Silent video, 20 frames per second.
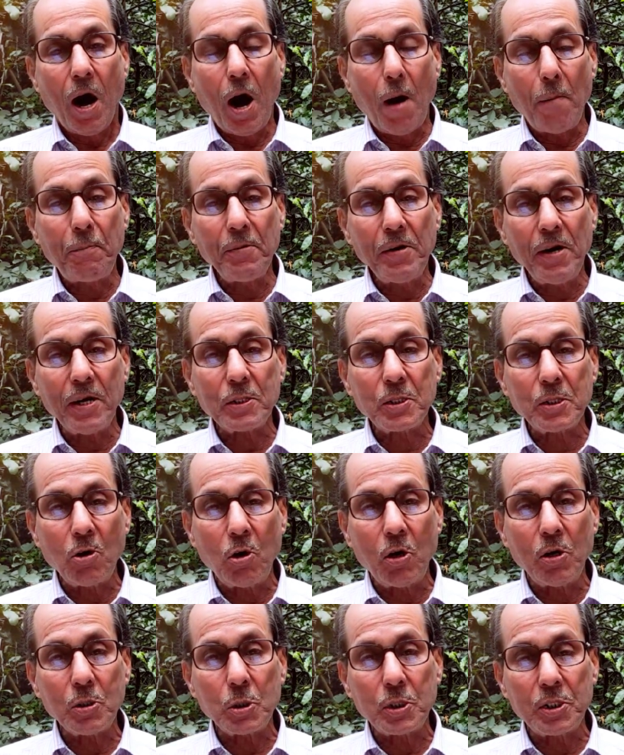अपना
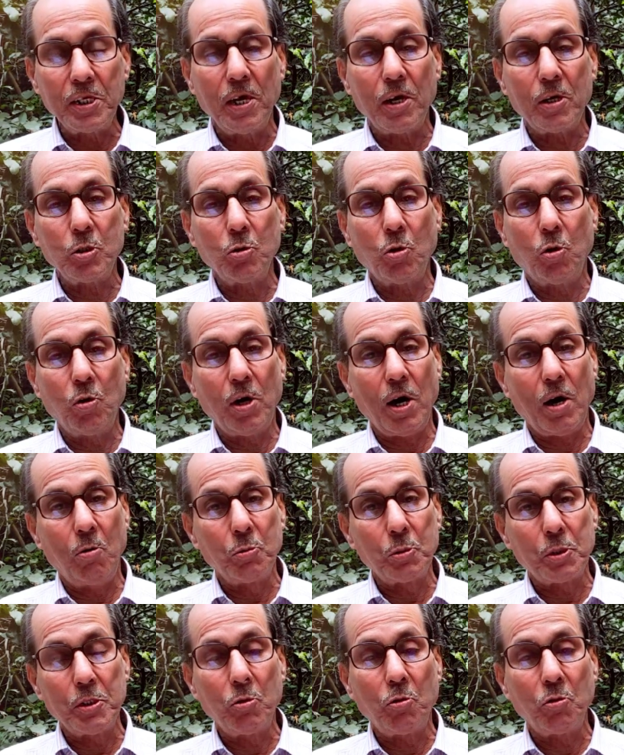सौ शेयर जो होगा
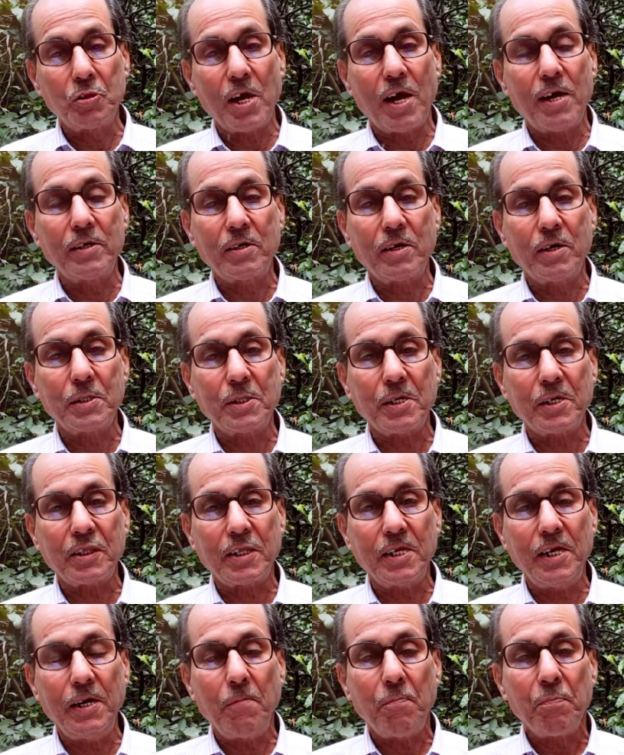उसी को दान कर
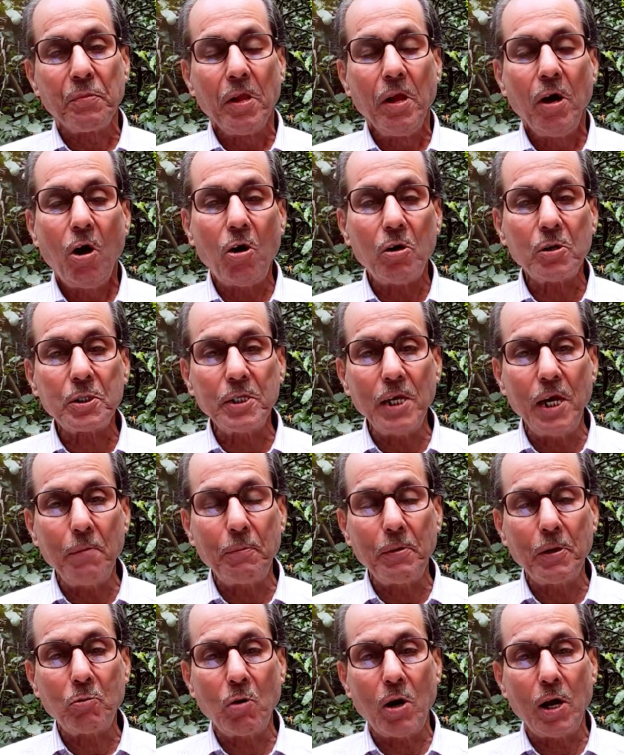सकते हैं और
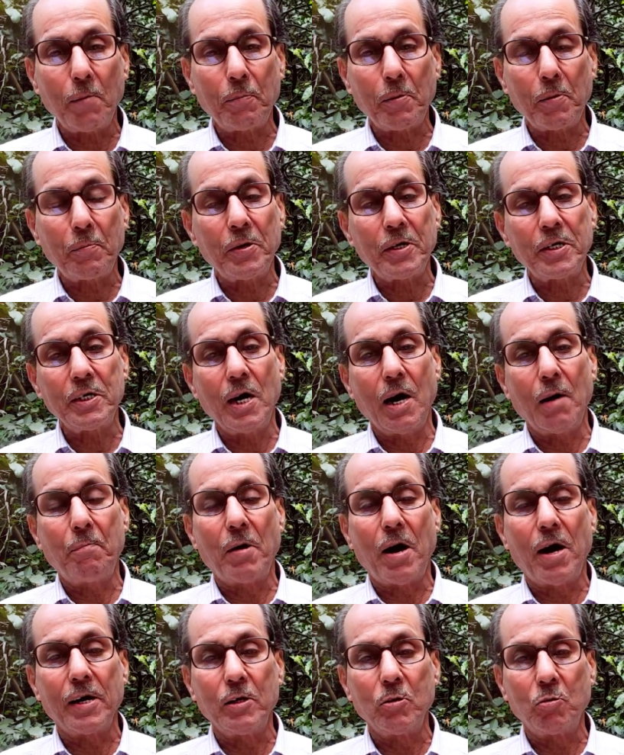सेल्फ एक्वायर प्रॉपर्टी
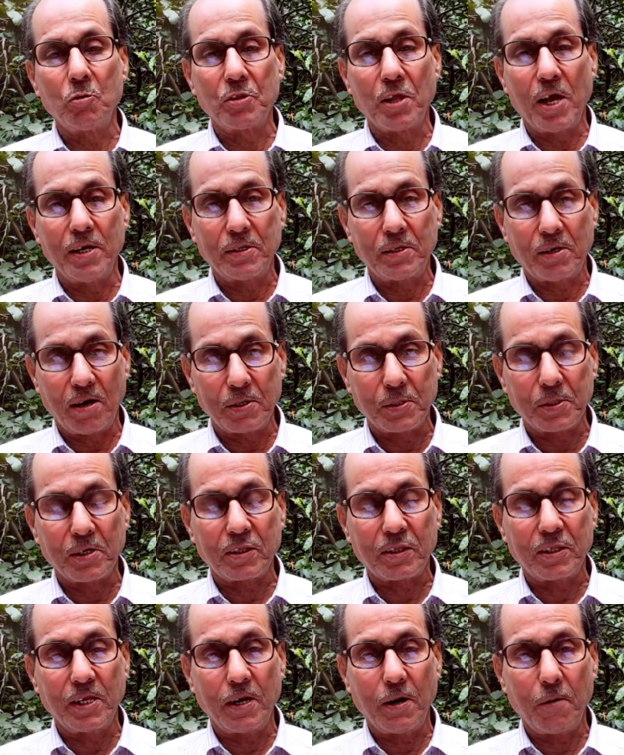आप बाहरी को दान कर
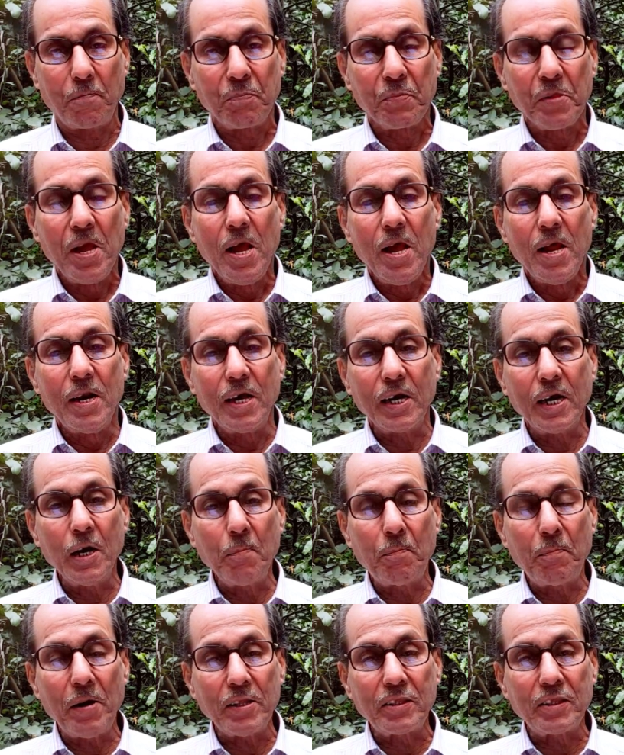सकते हैं
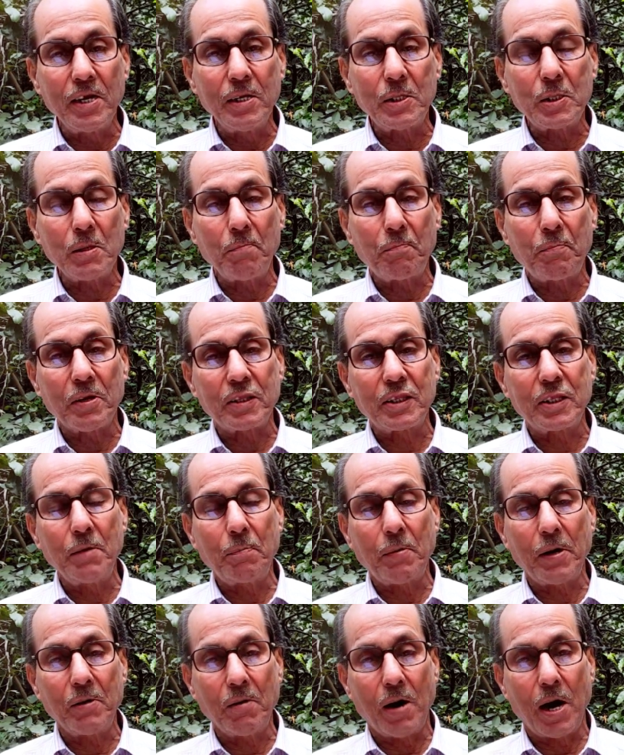लेकिन पैतृक
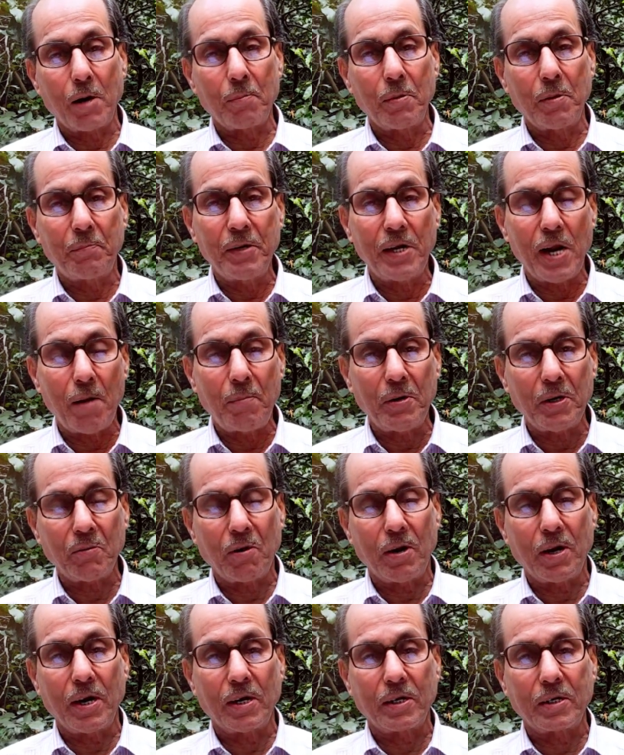संपत्ति परिवार में बिना
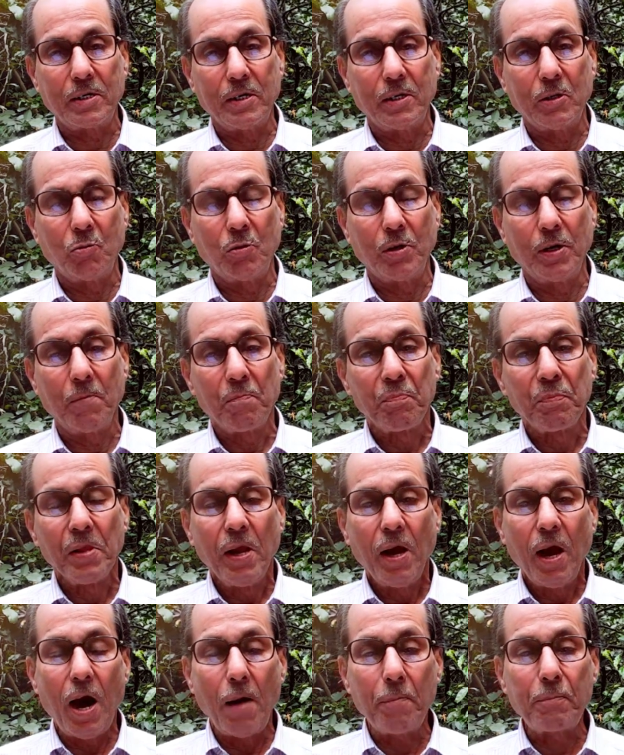बंटवारा किए हुए
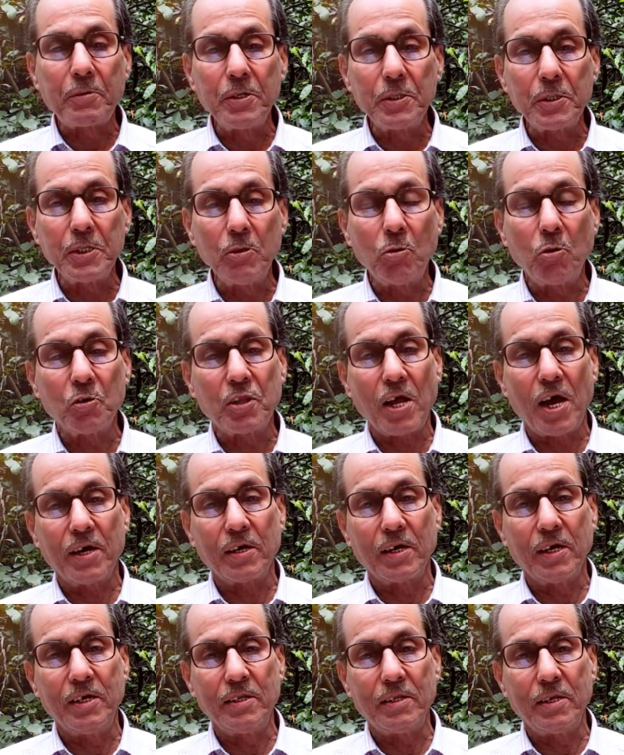आप किसी को
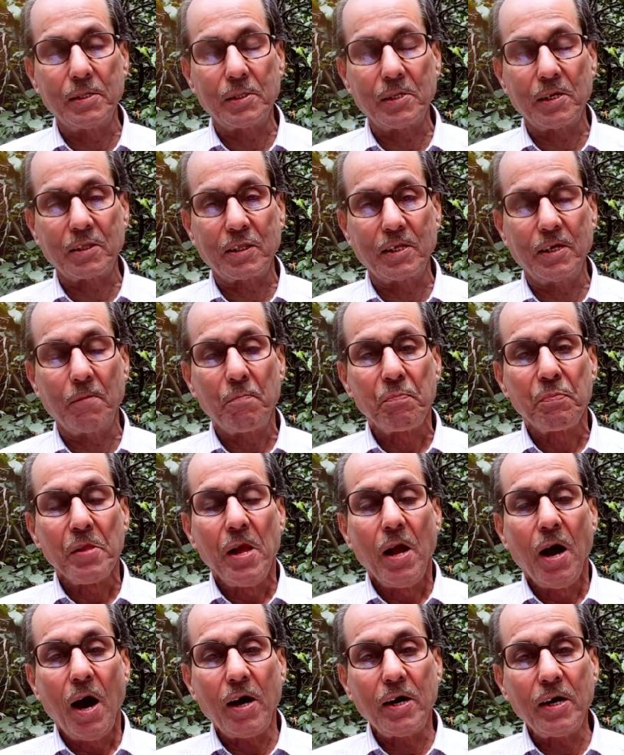दान नहीं दे सकते
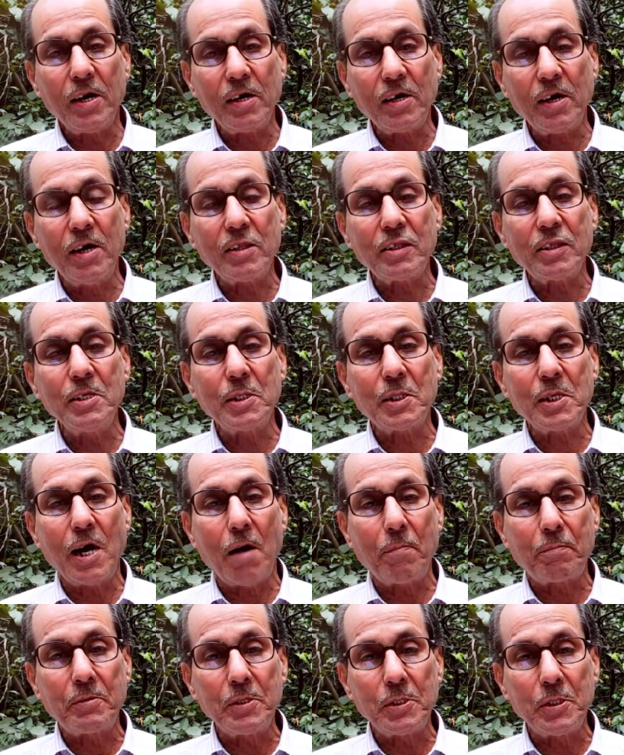अगर गलती से
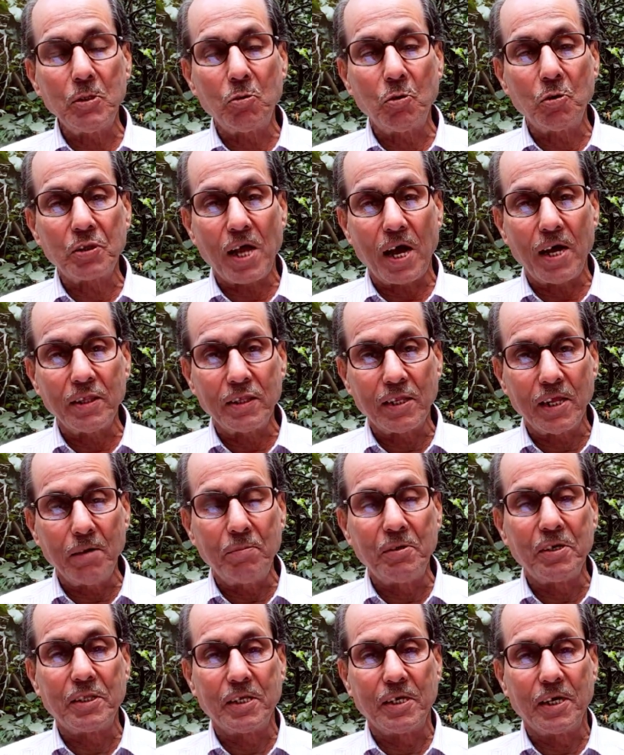आप किसी को दान
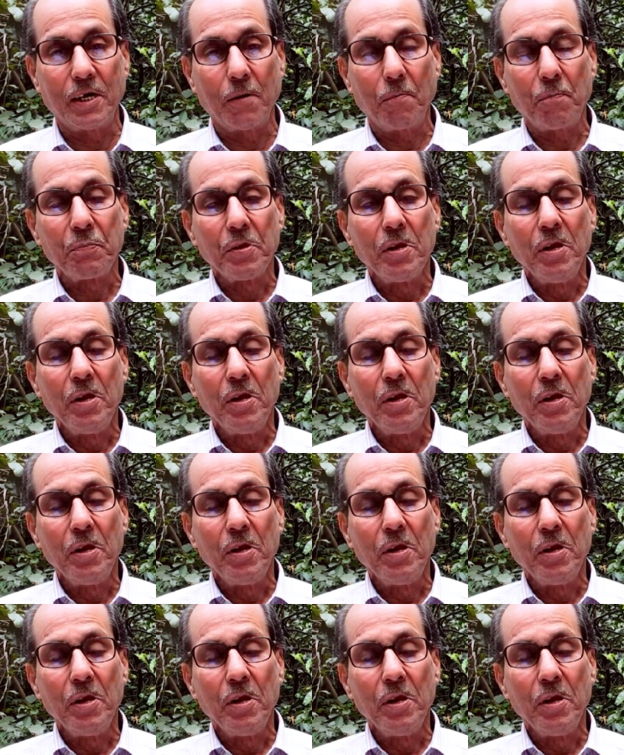दे भी दिए